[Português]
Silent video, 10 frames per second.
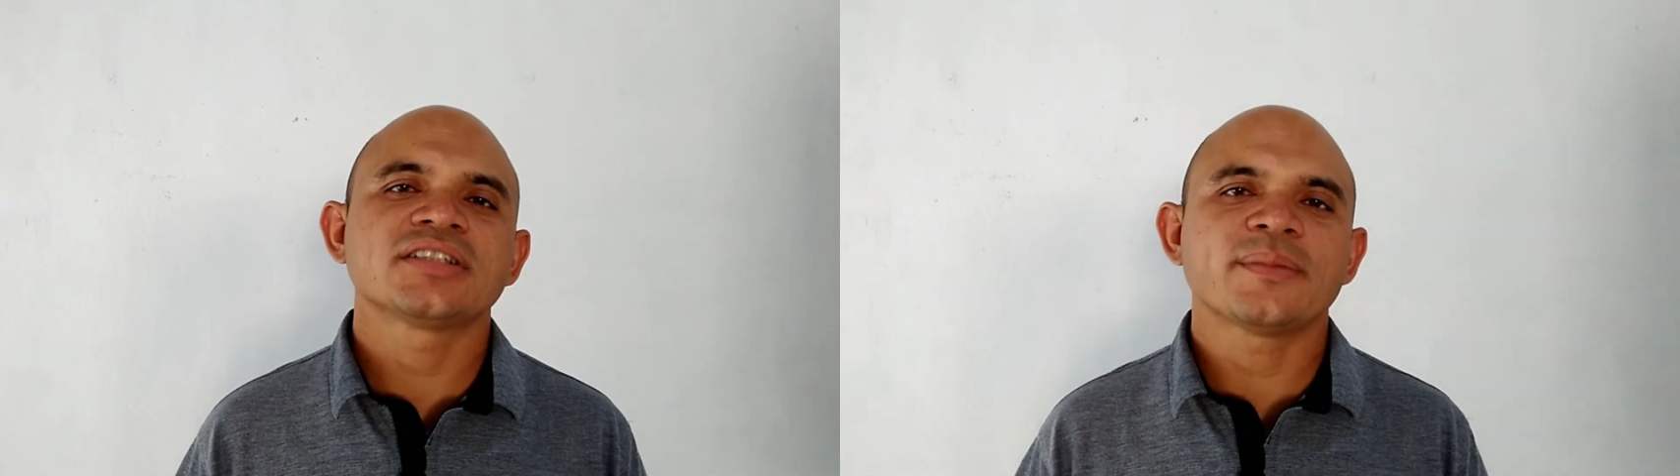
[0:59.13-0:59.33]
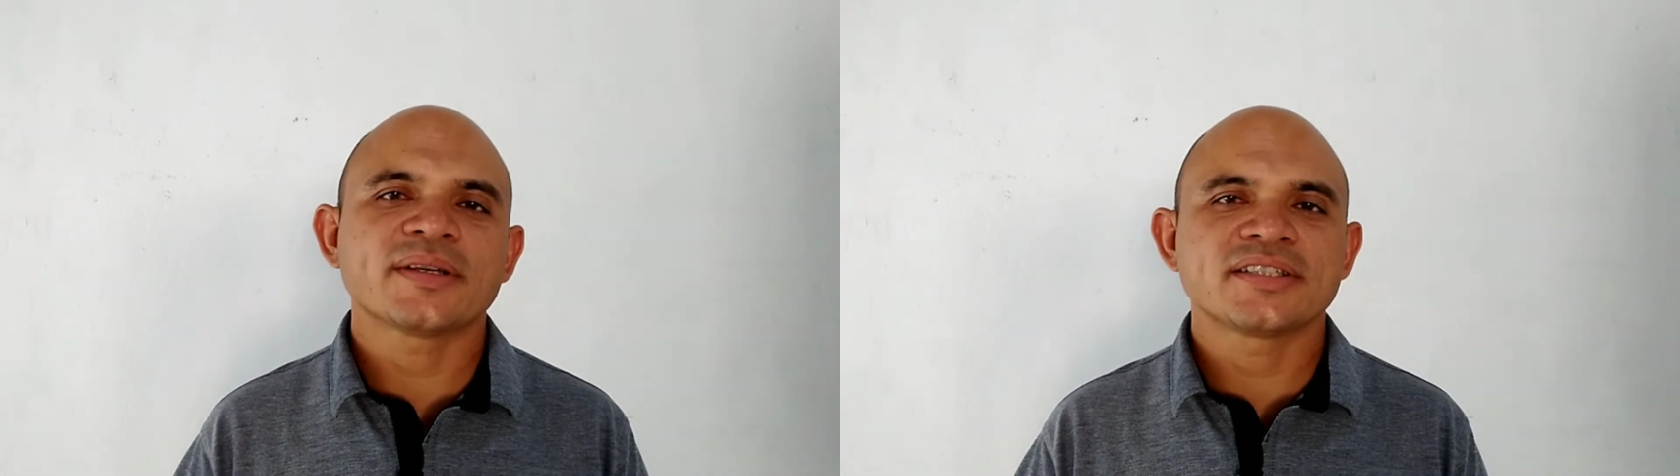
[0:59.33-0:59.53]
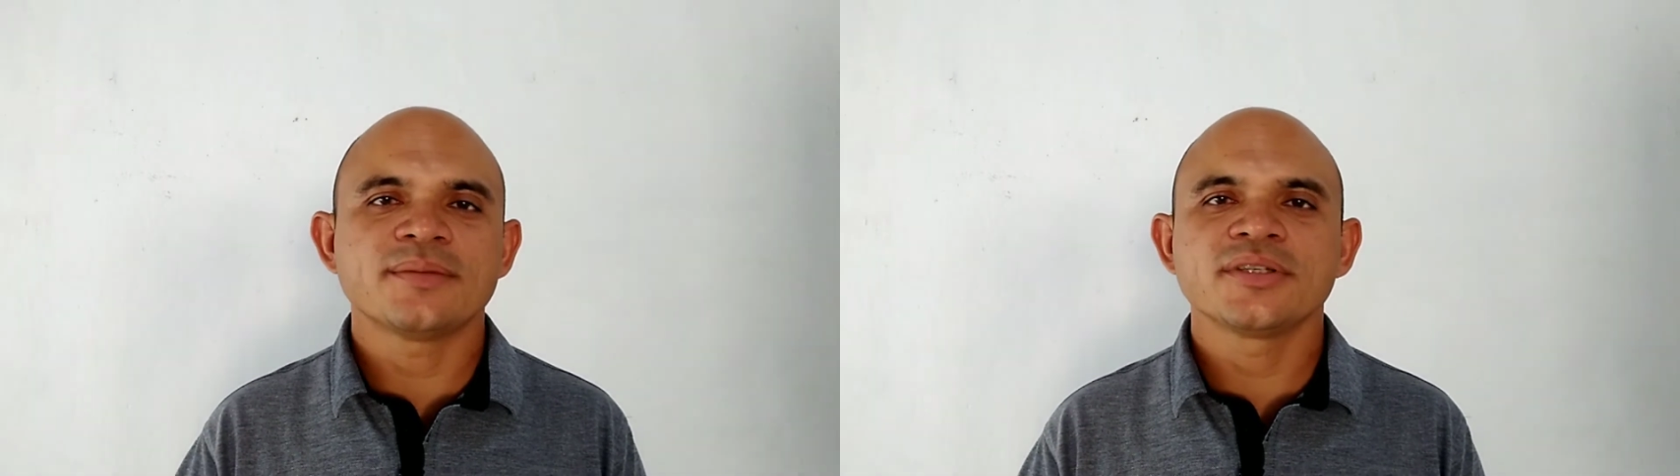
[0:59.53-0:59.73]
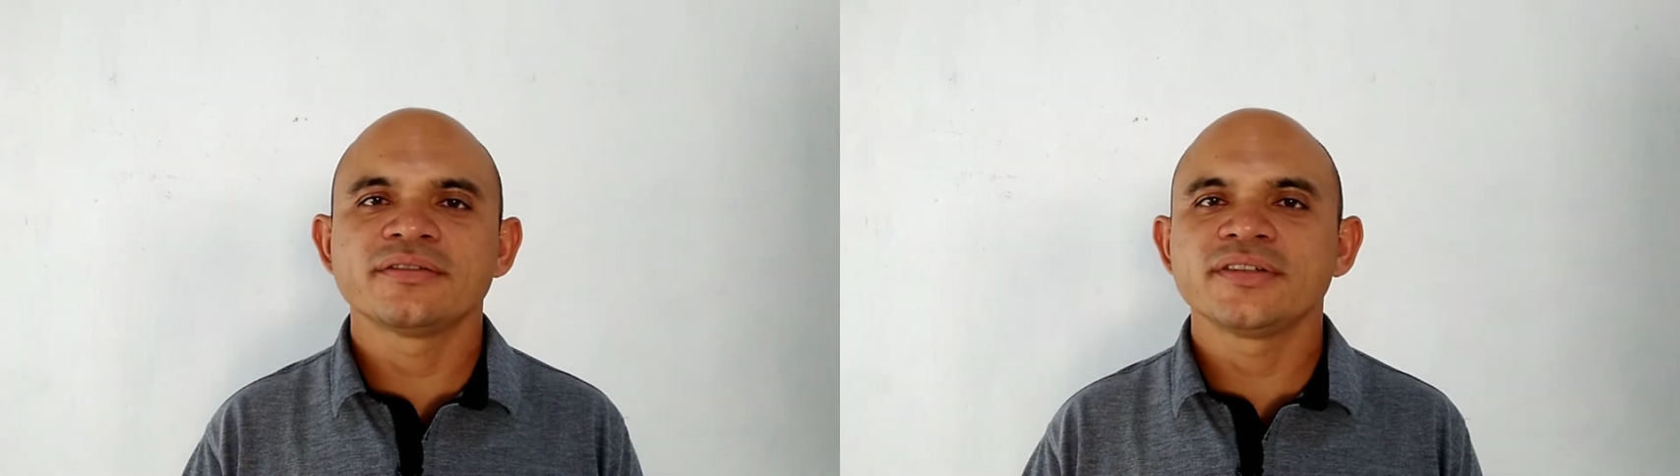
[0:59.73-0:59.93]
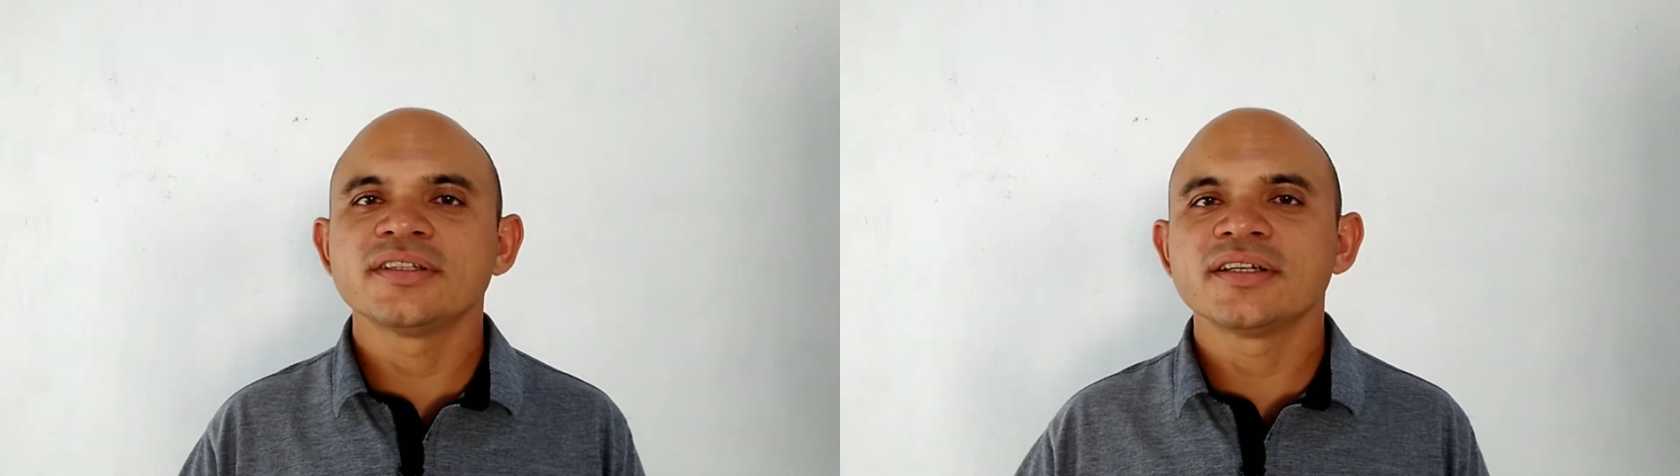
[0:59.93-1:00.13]
já passei a minha
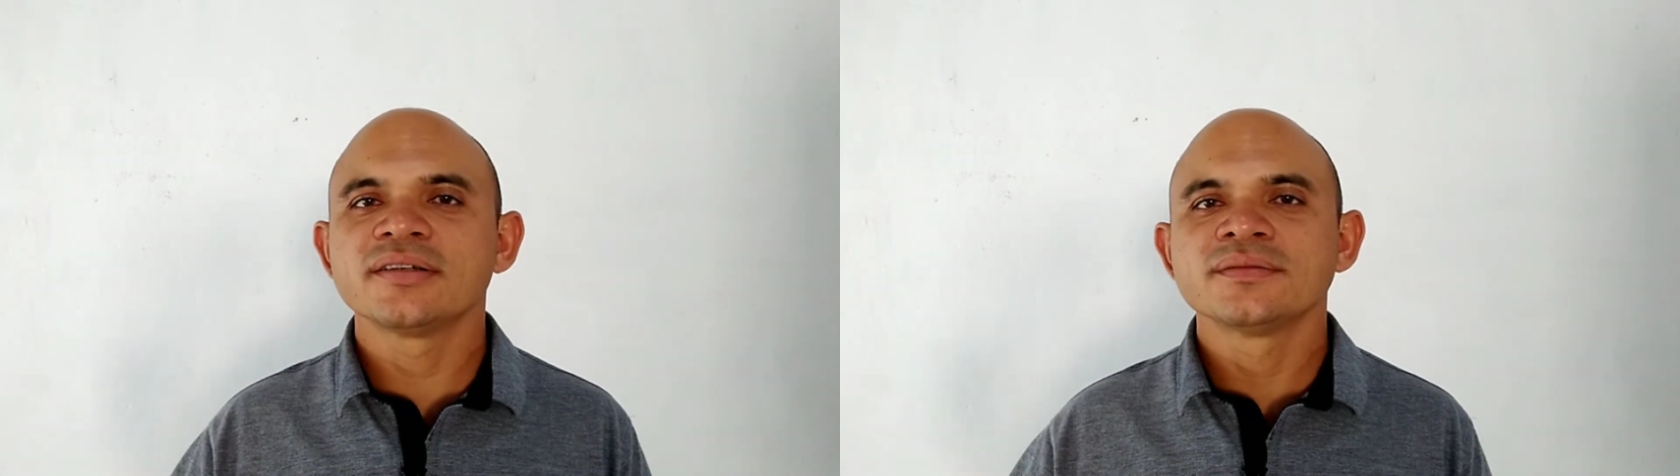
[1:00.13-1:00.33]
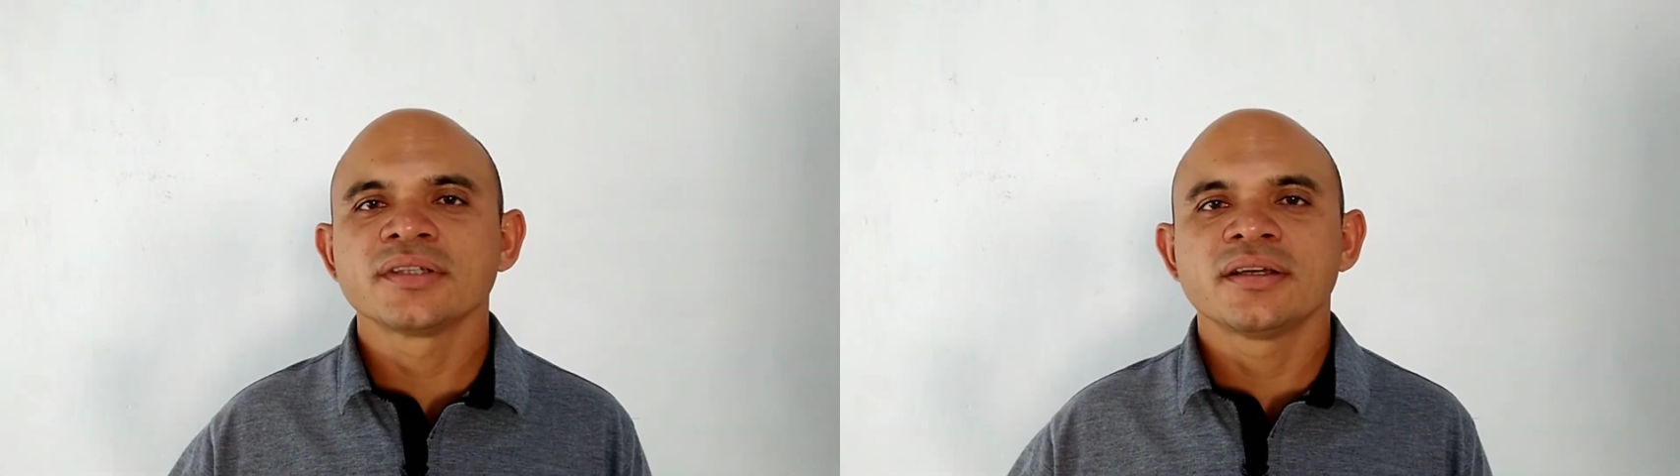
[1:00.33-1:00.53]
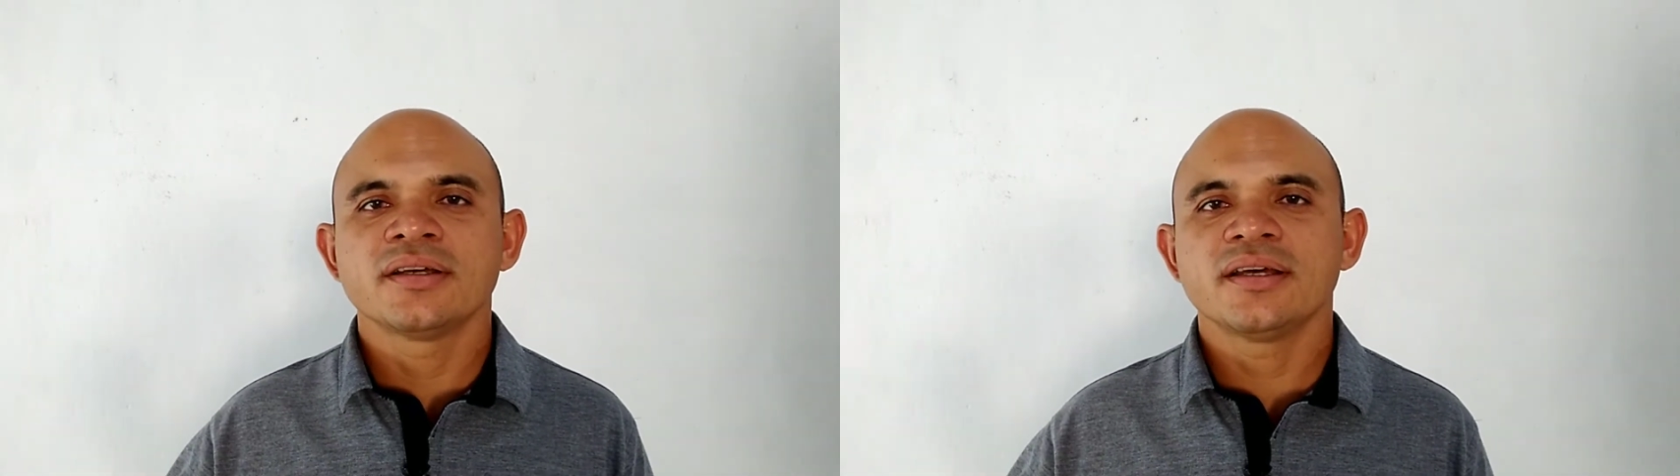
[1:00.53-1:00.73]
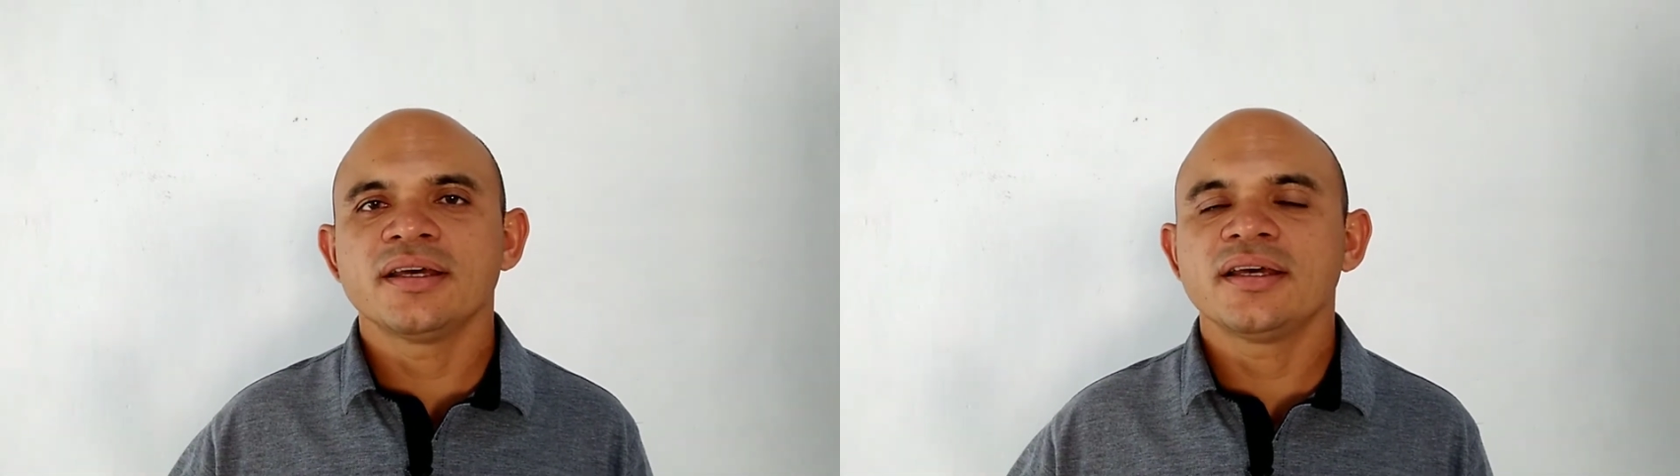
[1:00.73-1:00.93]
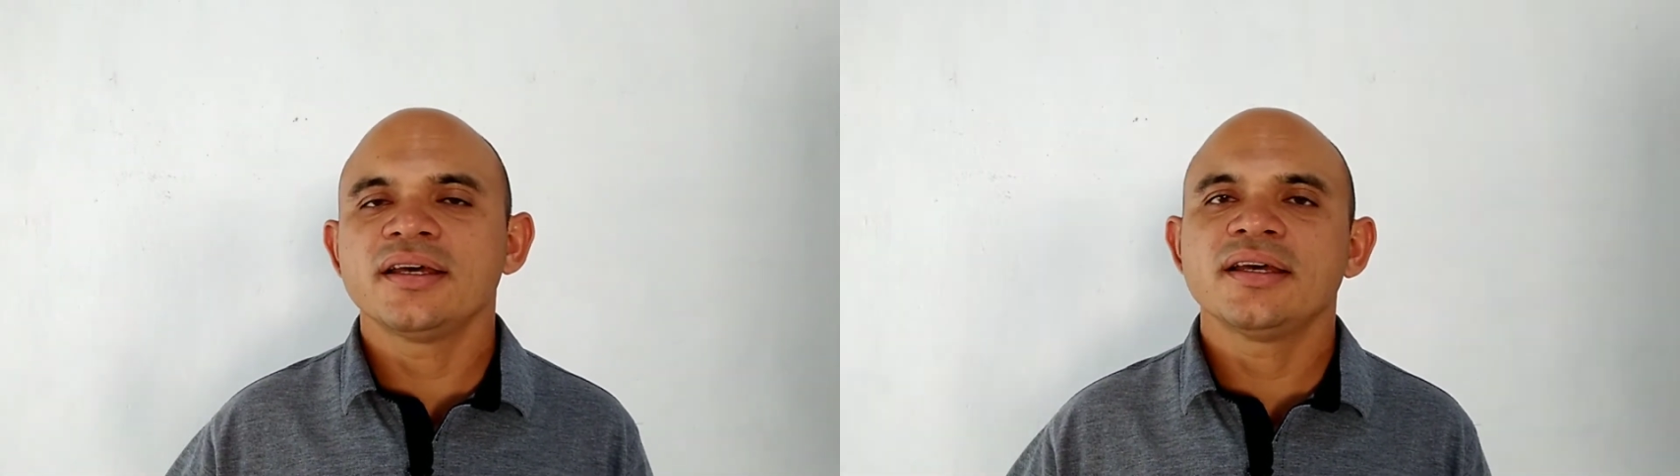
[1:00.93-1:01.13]
vida
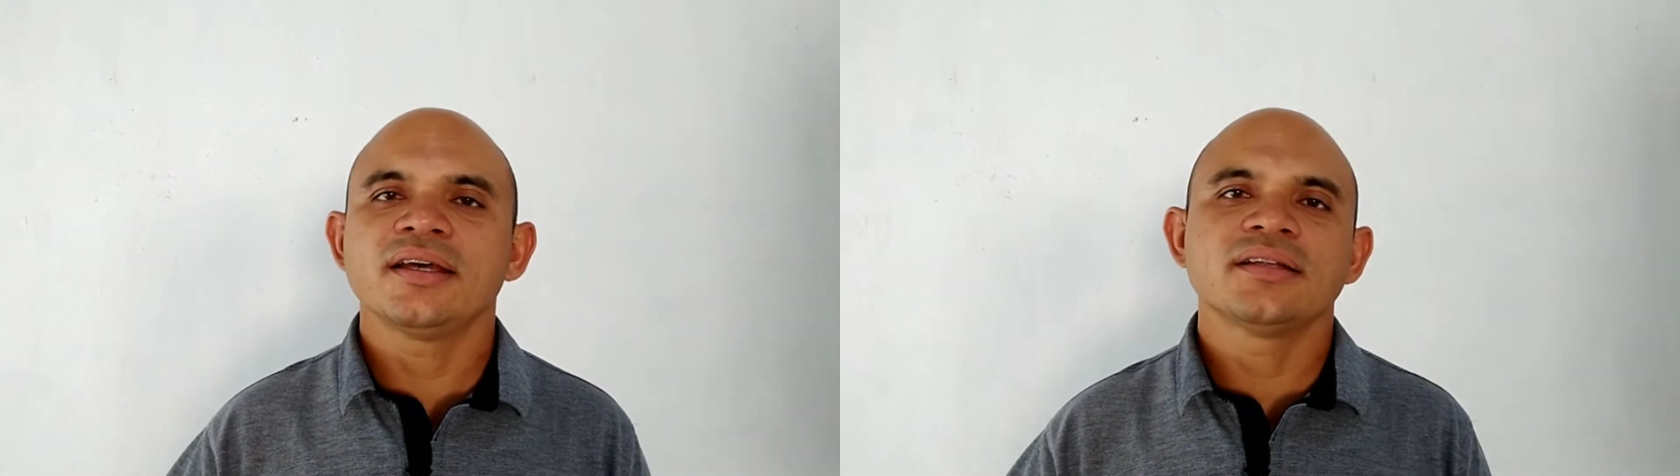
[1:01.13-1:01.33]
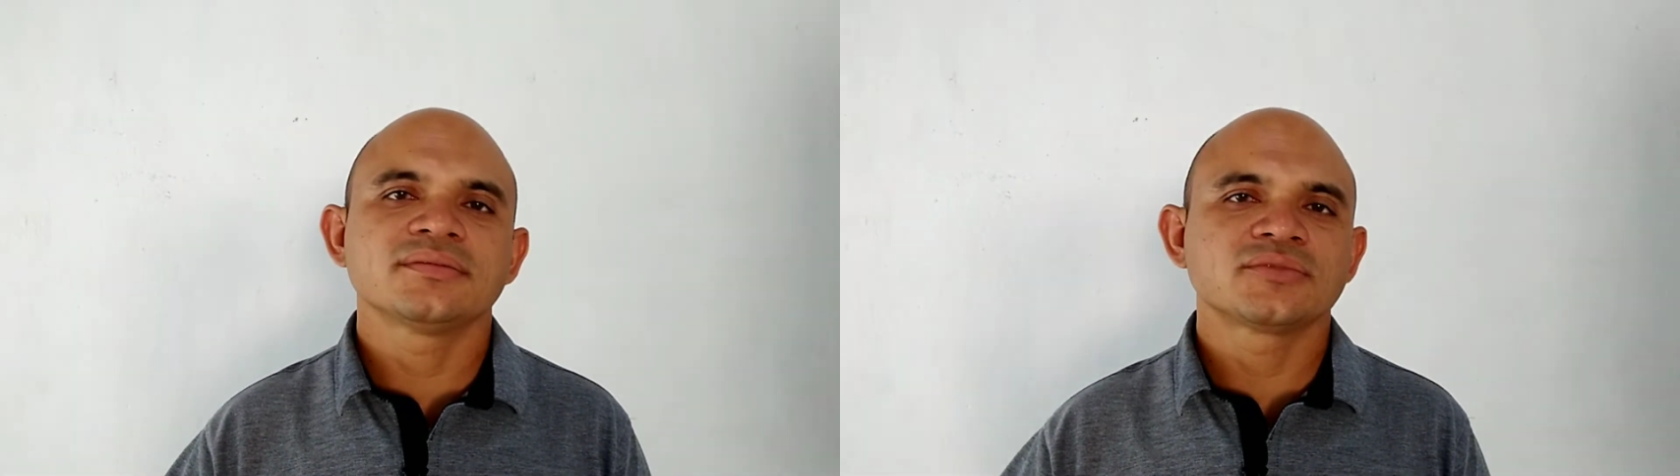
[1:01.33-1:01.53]
é,